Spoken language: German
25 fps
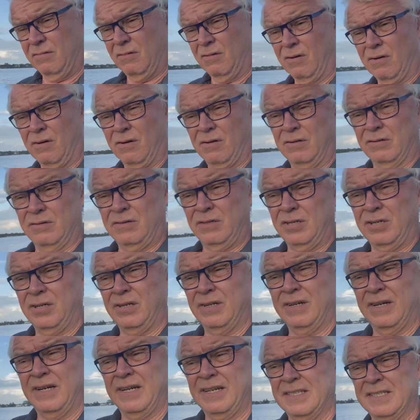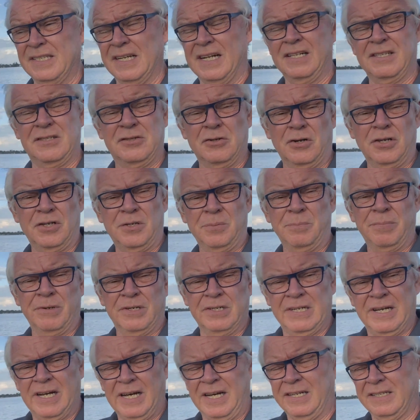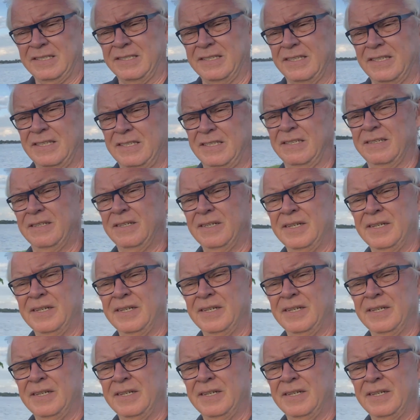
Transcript: und es als solchen betrachtet,